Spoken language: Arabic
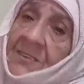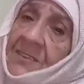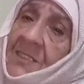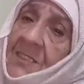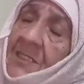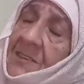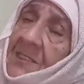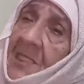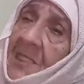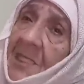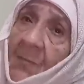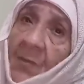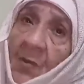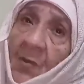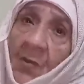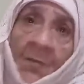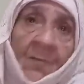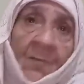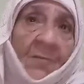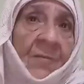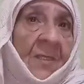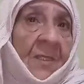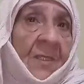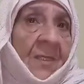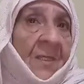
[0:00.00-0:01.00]

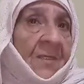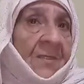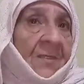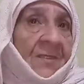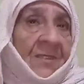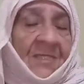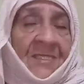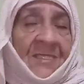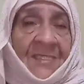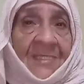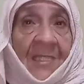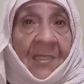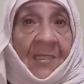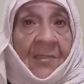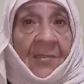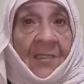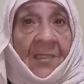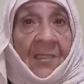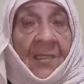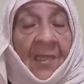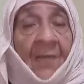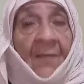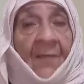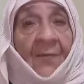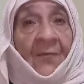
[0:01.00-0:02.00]
تنطلبهم نزل
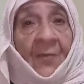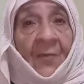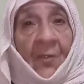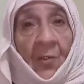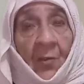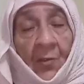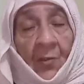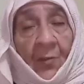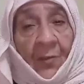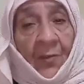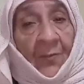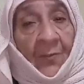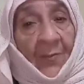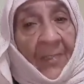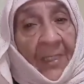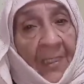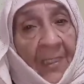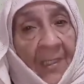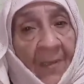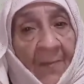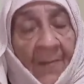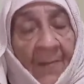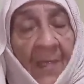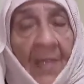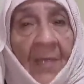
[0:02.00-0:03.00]
الله في قلوبهم
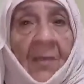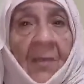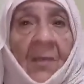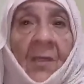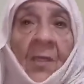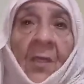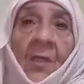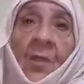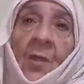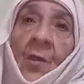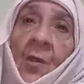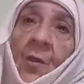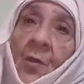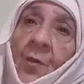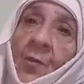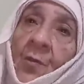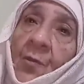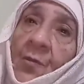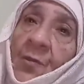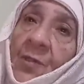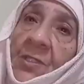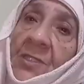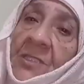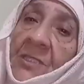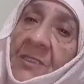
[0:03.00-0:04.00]
الرحمه
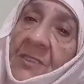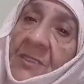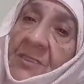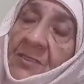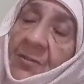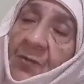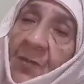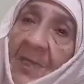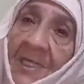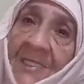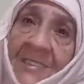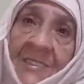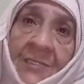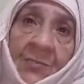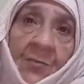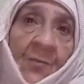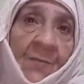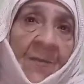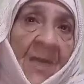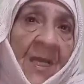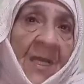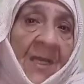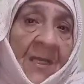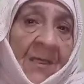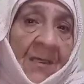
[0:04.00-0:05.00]
ويتواصلوا
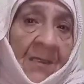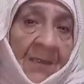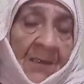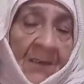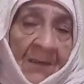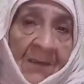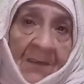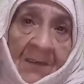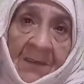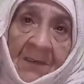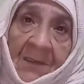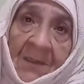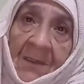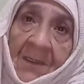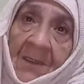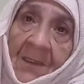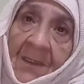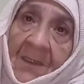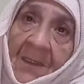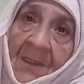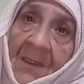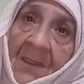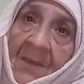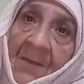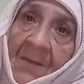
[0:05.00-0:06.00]
مع
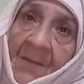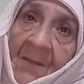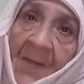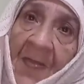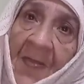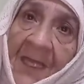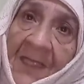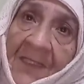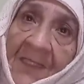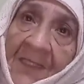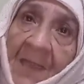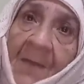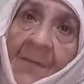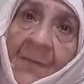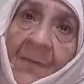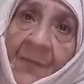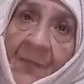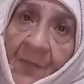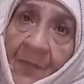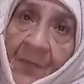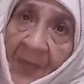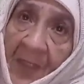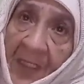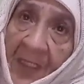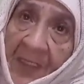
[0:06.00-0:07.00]
معنا
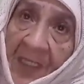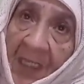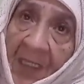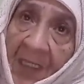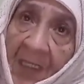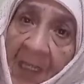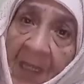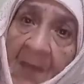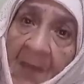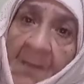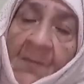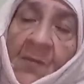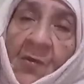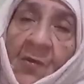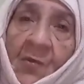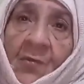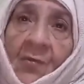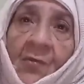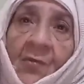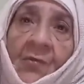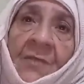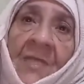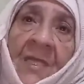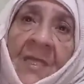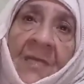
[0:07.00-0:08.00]
في هذا الرقم
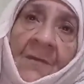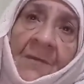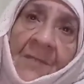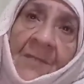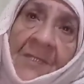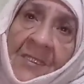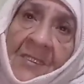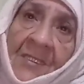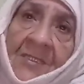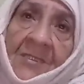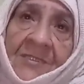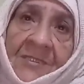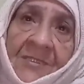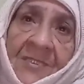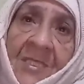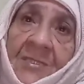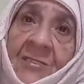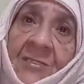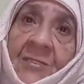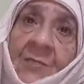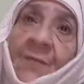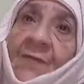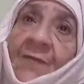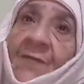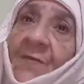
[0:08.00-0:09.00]
ولا
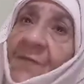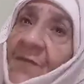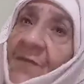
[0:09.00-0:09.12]
يتصلوا في